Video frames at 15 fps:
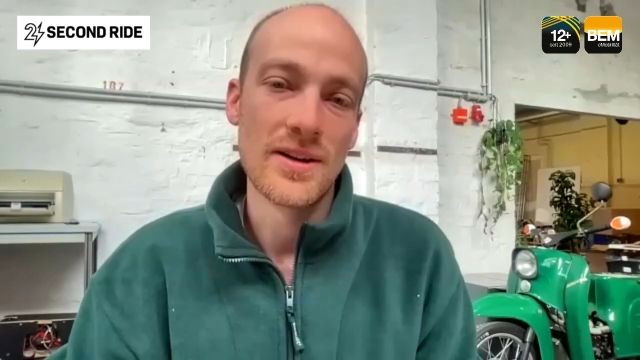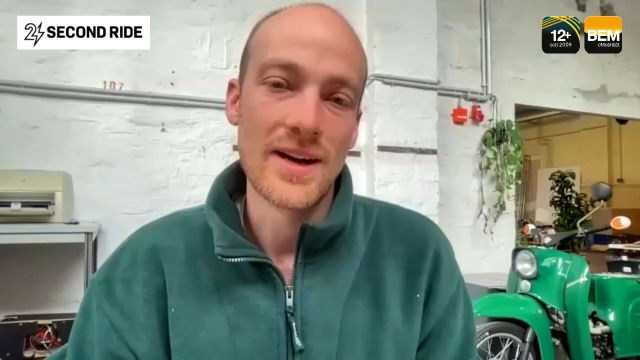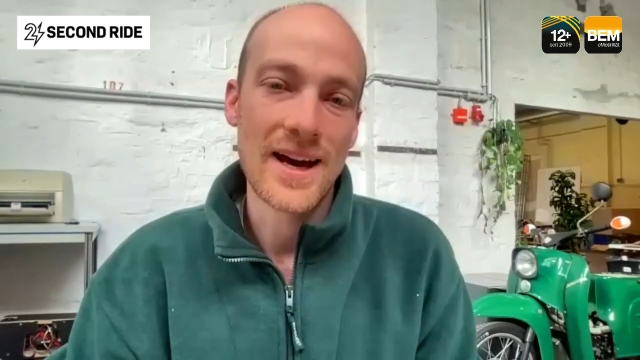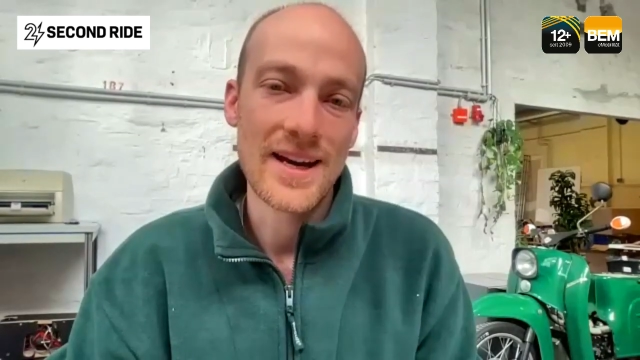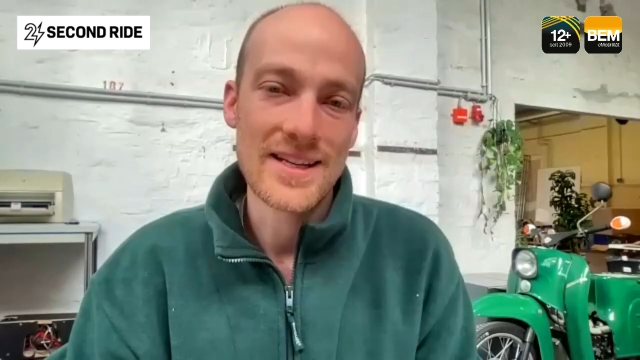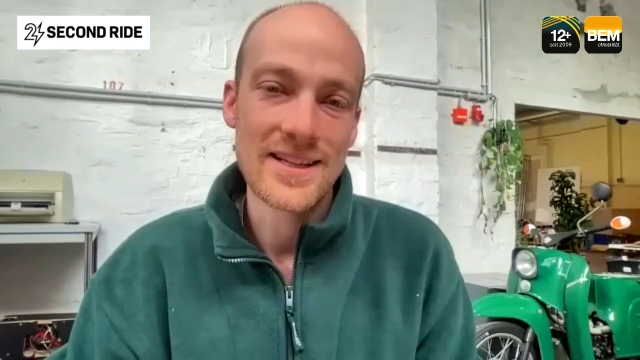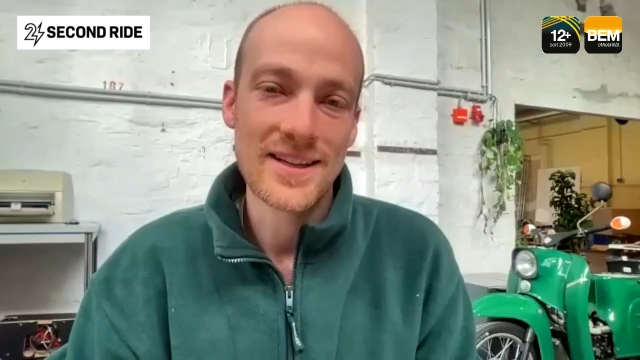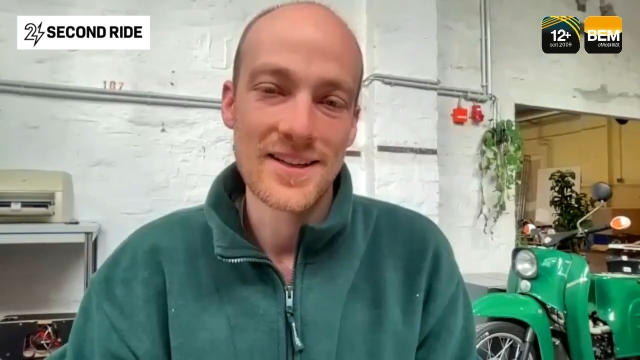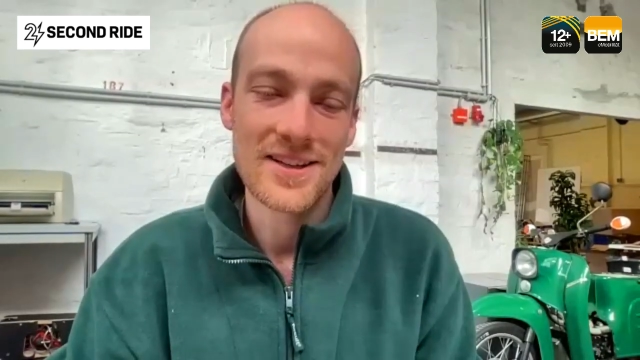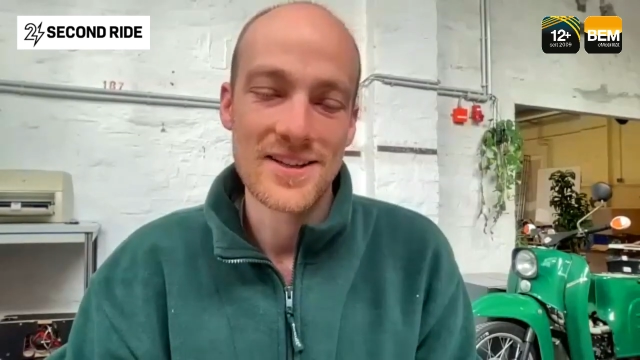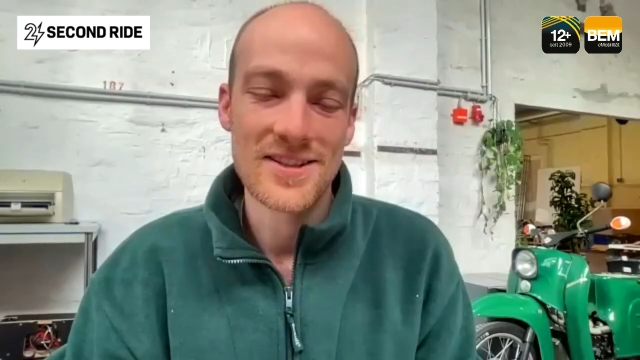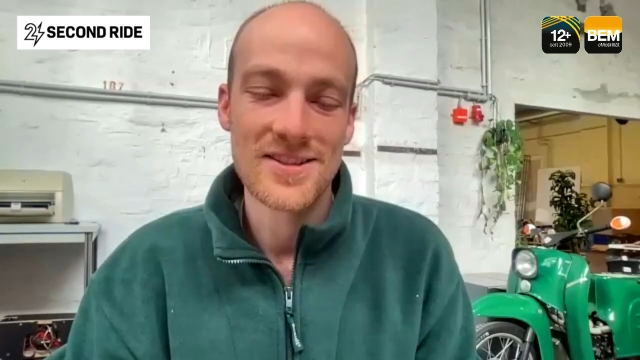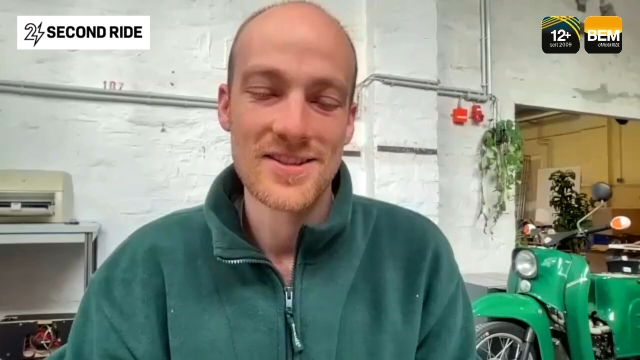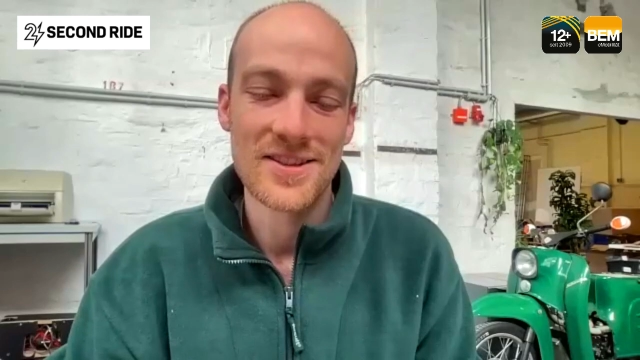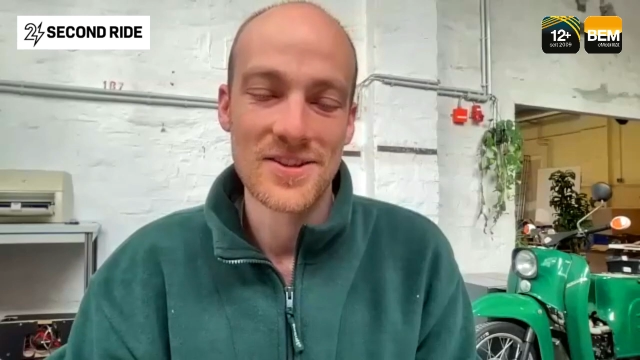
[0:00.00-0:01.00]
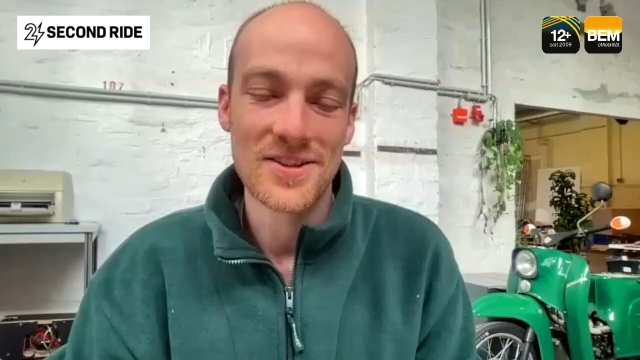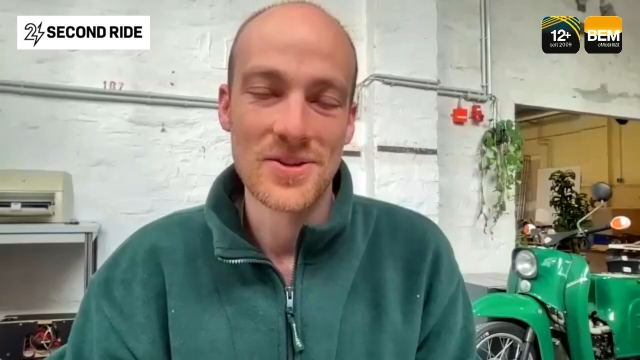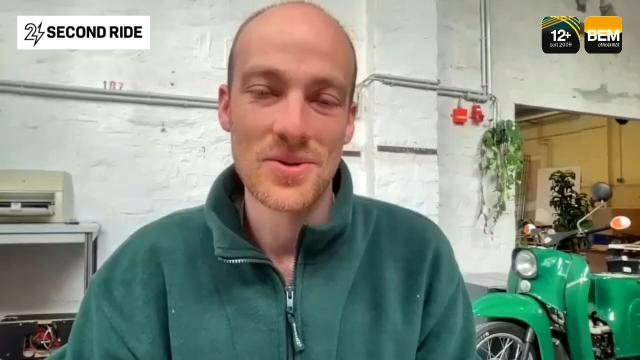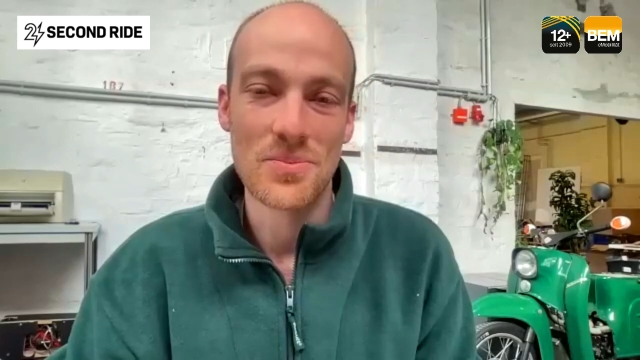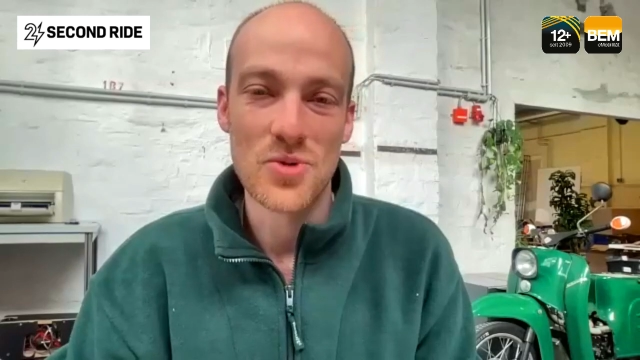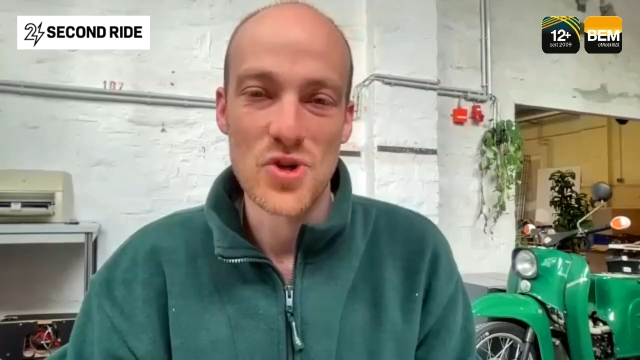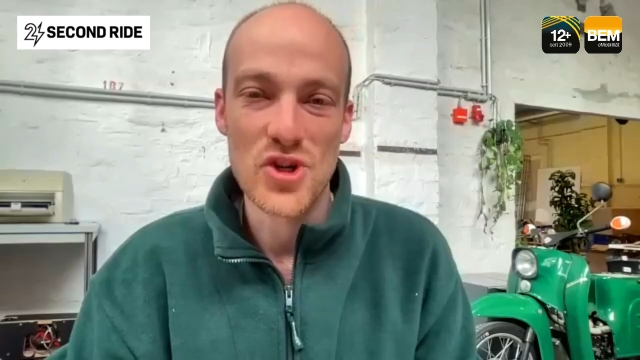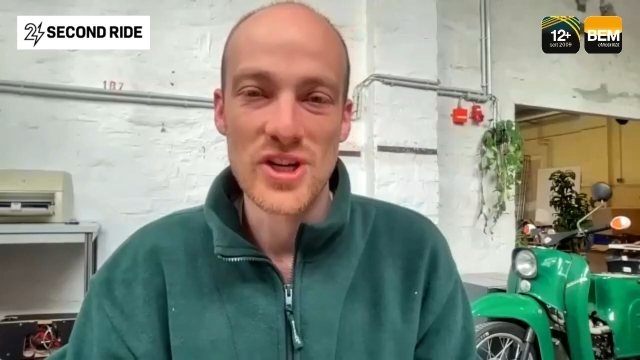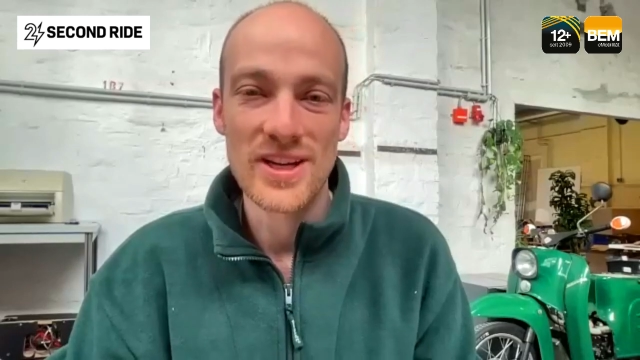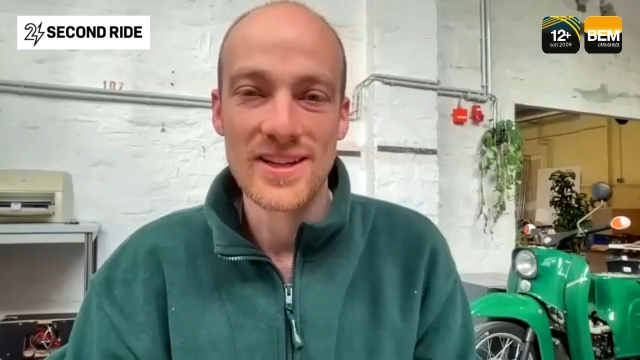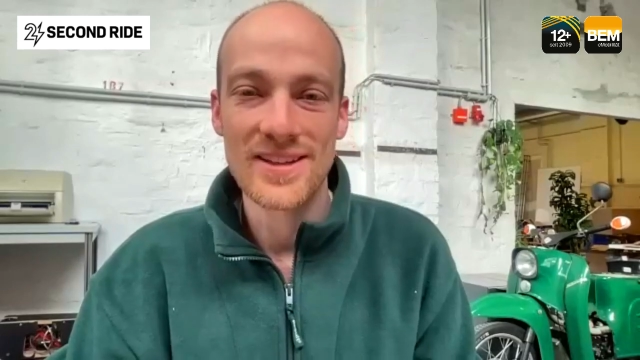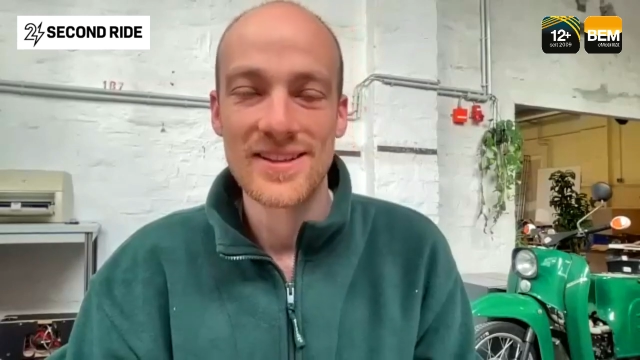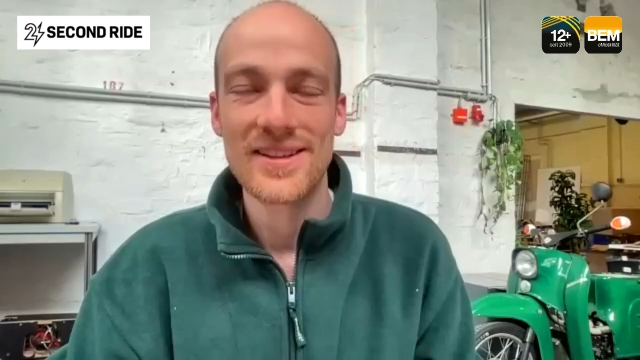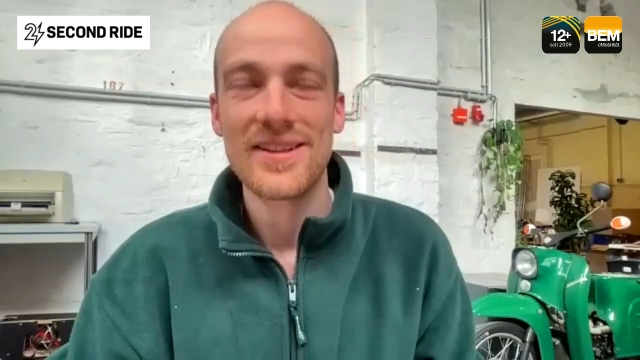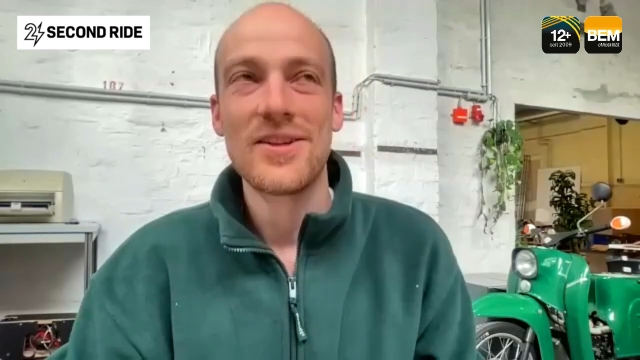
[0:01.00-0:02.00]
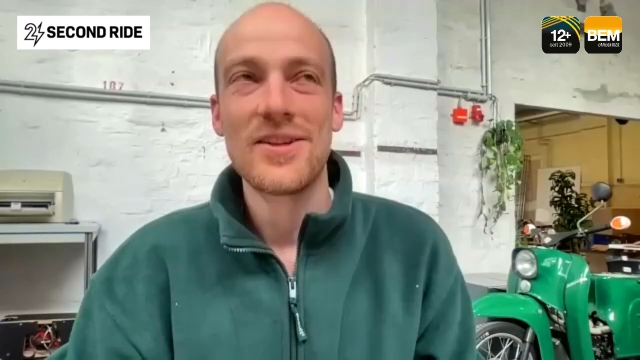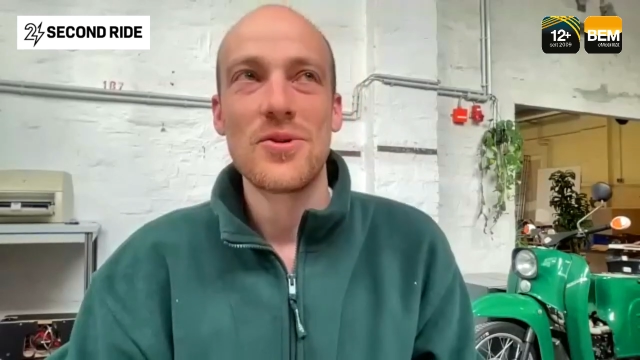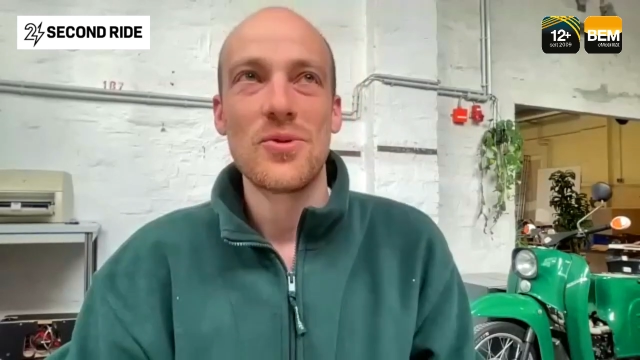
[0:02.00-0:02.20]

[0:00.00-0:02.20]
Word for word: einjähriges äh, Bestehen.